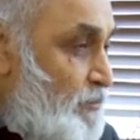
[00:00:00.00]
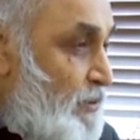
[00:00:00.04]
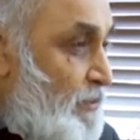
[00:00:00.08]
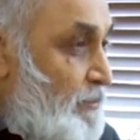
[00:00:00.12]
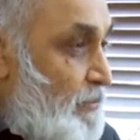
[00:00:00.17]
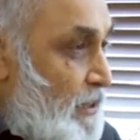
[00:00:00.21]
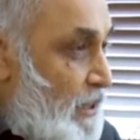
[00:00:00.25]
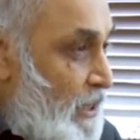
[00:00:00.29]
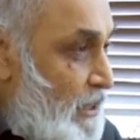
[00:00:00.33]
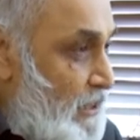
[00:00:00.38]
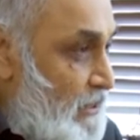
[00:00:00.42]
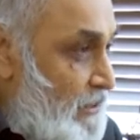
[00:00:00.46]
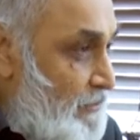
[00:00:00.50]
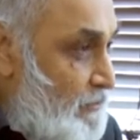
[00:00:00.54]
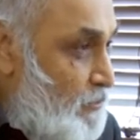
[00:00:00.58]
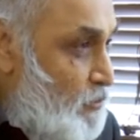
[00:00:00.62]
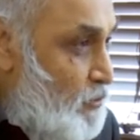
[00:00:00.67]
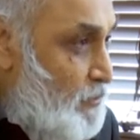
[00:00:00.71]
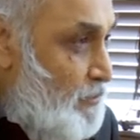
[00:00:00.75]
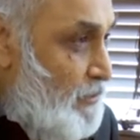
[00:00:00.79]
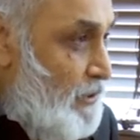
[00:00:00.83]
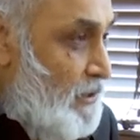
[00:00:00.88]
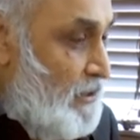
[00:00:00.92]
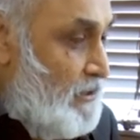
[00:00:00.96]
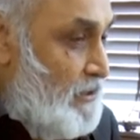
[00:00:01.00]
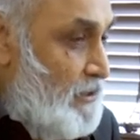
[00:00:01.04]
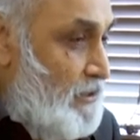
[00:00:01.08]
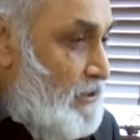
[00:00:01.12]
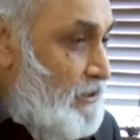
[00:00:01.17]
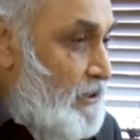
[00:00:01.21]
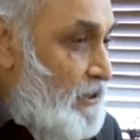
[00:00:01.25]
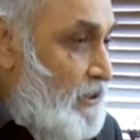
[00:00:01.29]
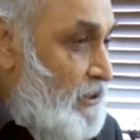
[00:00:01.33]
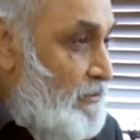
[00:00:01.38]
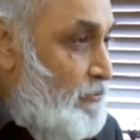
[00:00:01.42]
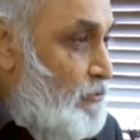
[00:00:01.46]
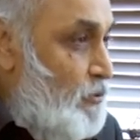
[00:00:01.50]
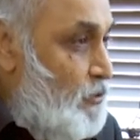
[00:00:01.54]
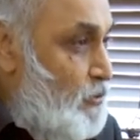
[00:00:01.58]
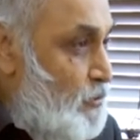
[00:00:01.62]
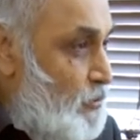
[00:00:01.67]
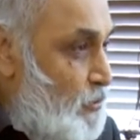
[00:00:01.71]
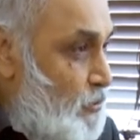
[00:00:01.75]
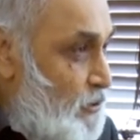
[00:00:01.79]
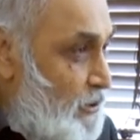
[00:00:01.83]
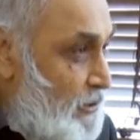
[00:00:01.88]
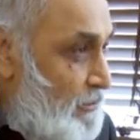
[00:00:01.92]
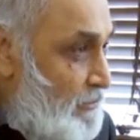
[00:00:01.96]
पर पेनाल्टी भी उस पर लग सकती है
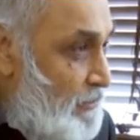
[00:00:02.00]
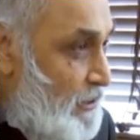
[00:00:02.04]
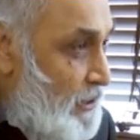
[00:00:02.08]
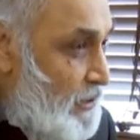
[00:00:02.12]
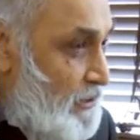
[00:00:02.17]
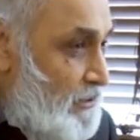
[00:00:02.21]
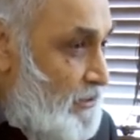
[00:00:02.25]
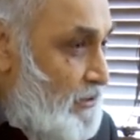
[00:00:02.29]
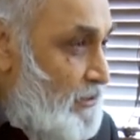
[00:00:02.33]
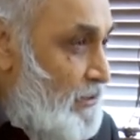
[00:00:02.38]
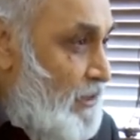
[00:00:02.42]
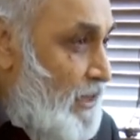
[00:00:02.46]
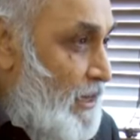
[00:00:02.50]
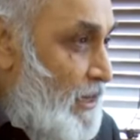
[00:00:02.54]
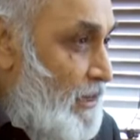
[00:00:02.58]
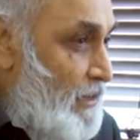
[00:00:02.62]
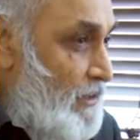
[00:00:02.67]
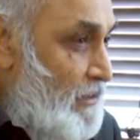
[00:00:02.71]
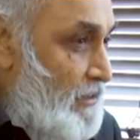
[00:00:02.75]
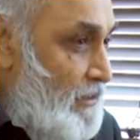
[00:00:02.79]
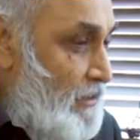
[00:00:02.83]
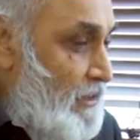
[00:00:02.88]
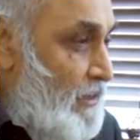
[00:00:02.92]
प्रोसिक्यूशन भी लग सकता है